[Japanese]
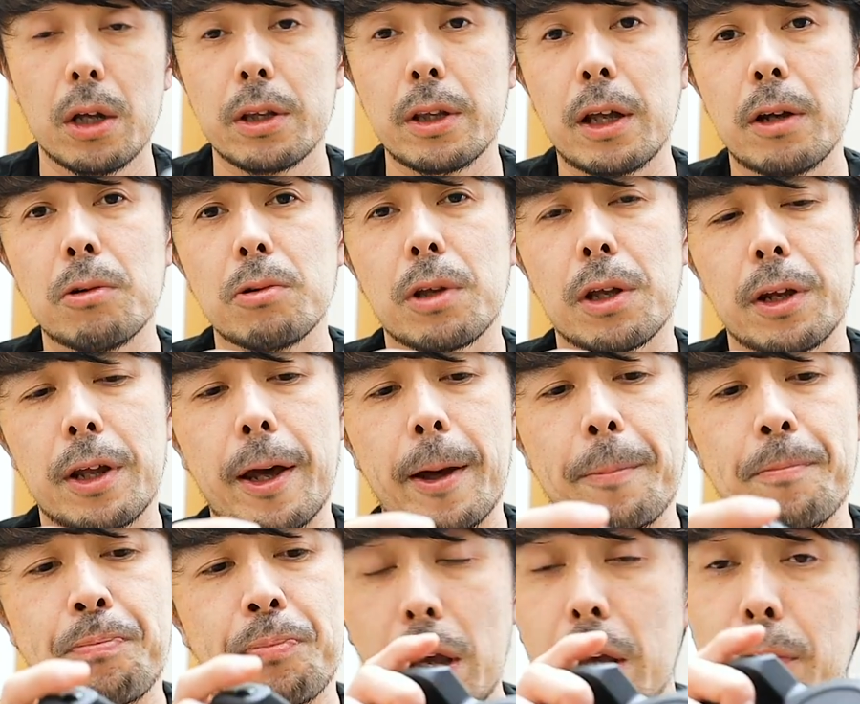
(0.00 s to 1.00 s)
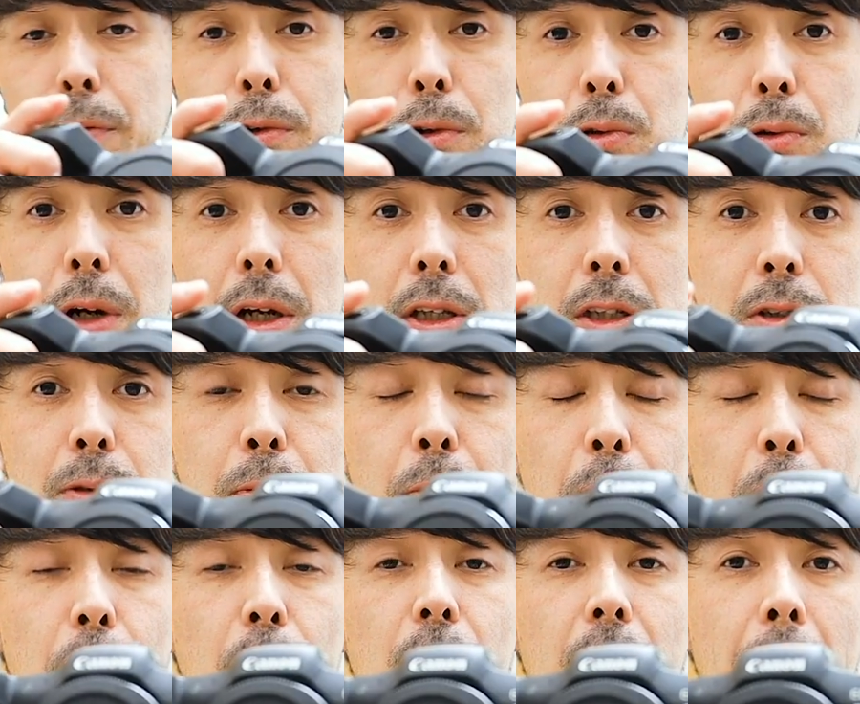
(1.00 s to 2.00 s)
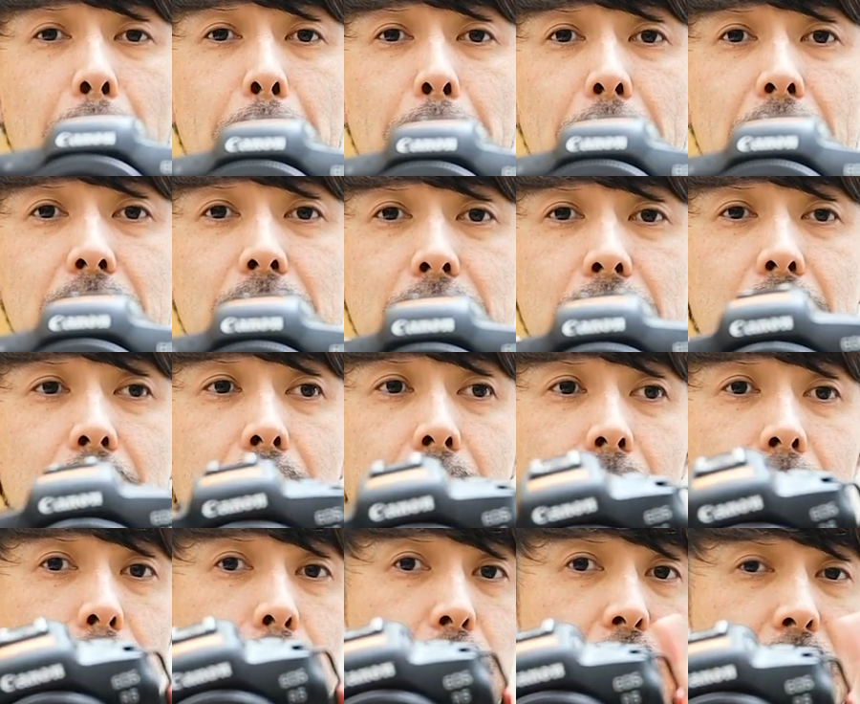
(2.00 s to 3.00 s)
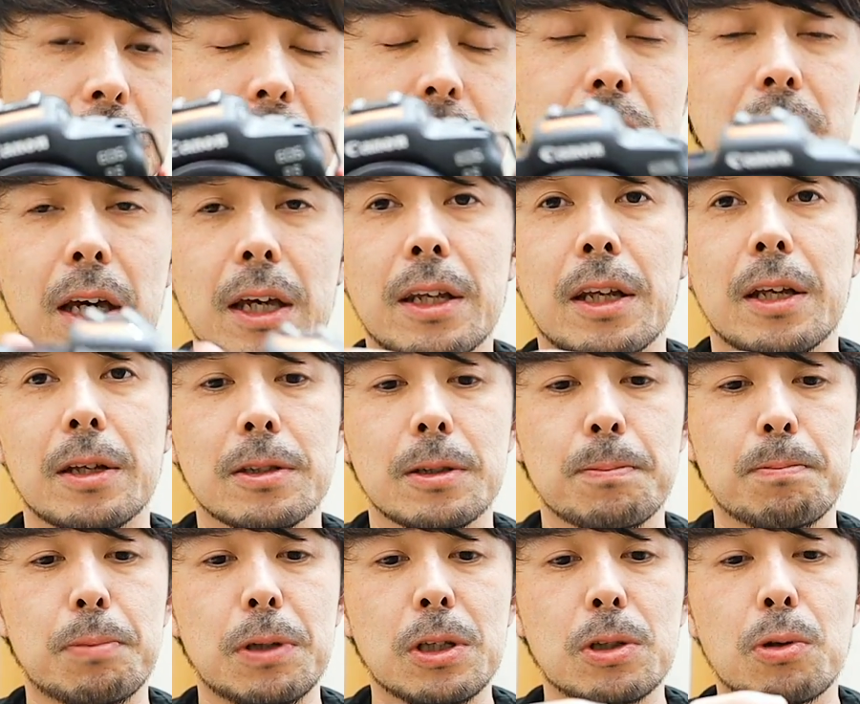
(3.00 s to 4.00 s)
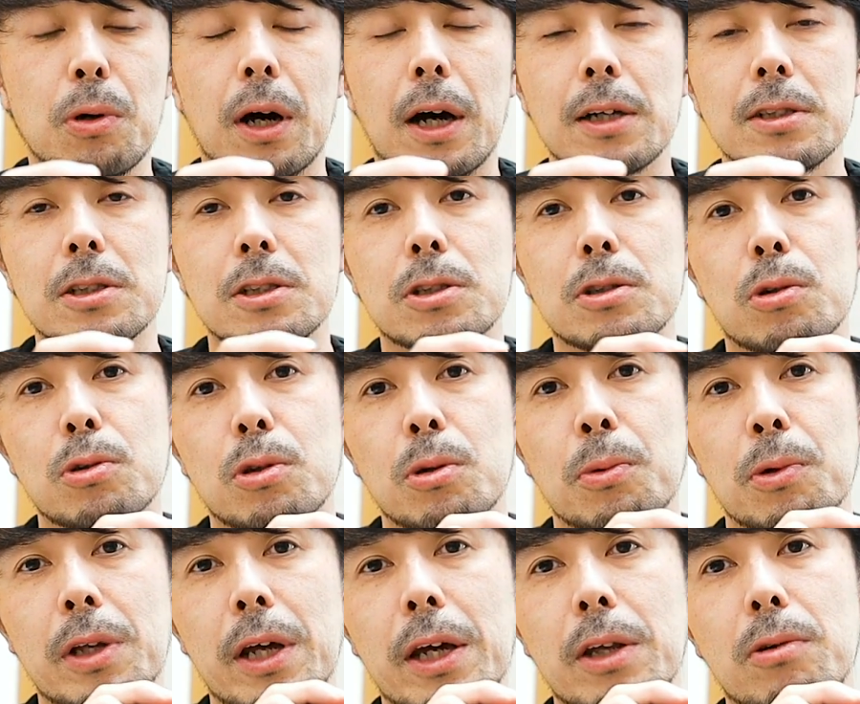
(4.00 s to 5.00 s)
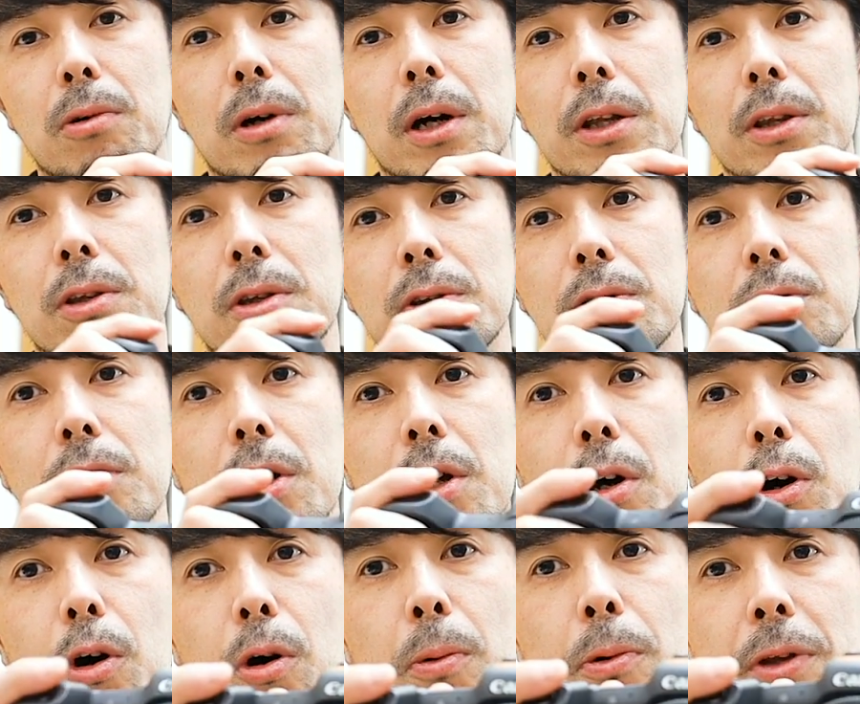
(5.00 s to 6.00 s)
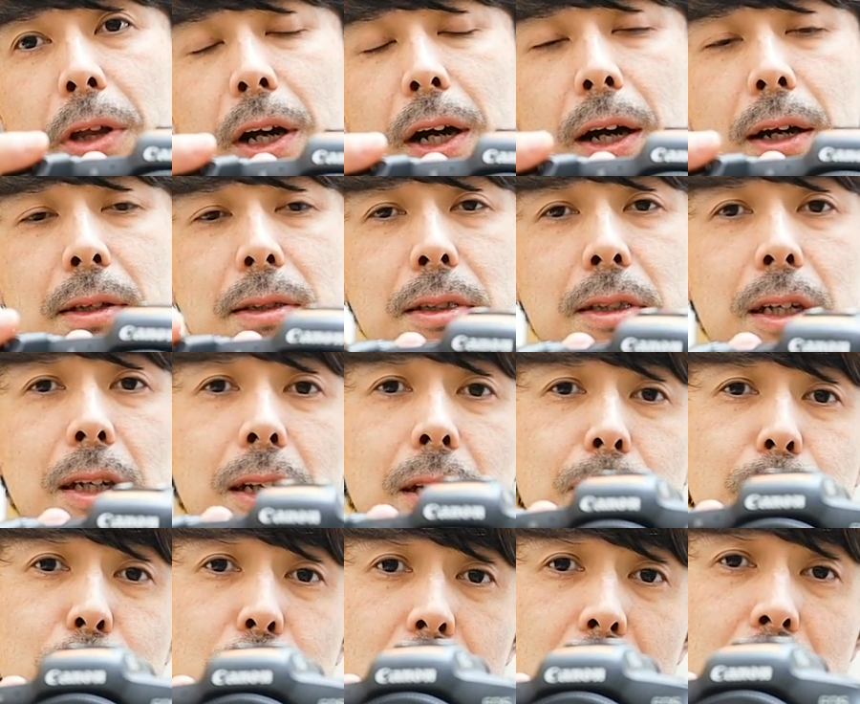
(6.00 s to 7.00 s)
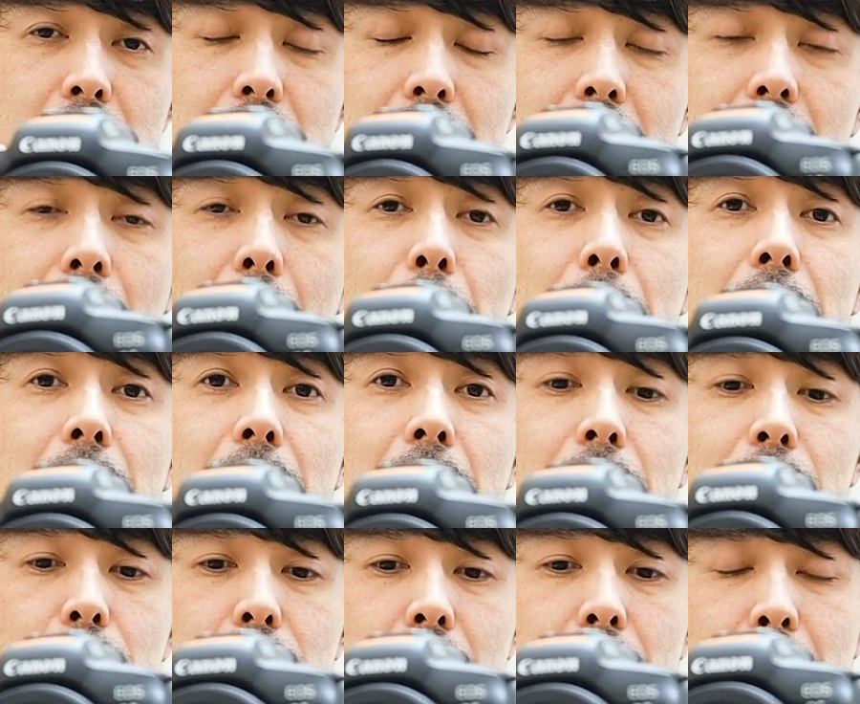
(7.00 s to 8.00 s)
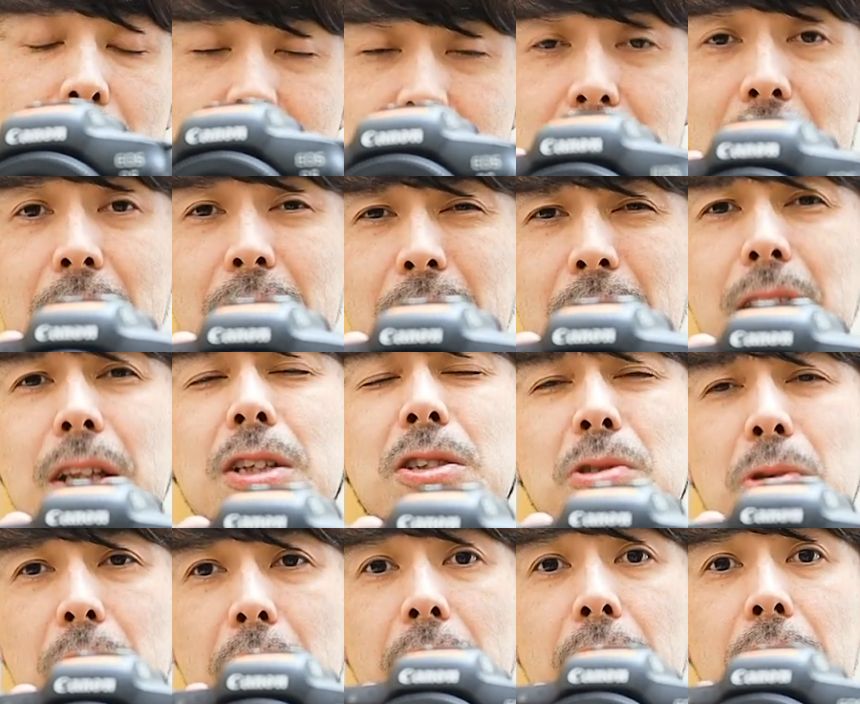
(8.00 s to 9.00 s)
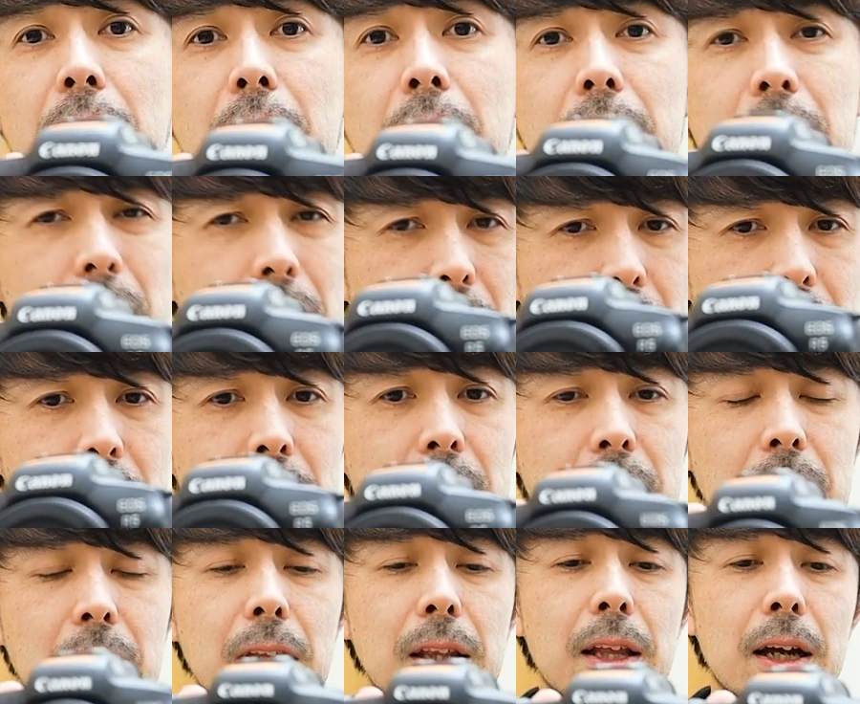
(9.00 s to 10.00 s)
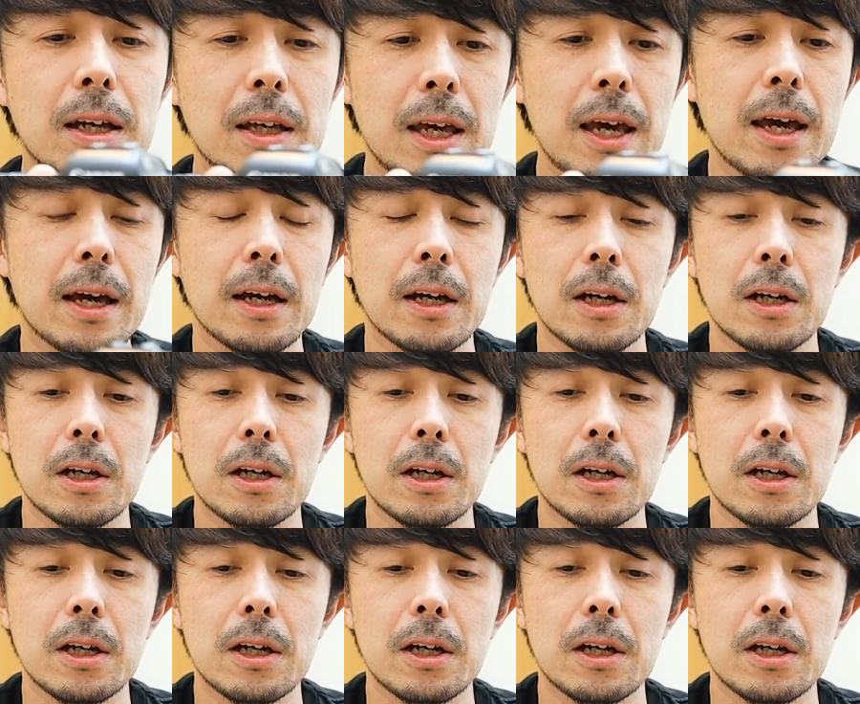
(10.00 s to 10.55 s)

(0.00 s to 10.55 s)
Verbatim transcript: なのでね、 AF のトラッキングももう完璧で、一切ねピントを外すこともないとかっていう、ほぼね完全無欠なカメラであることは間違いないんですよね。ただ1点だけ、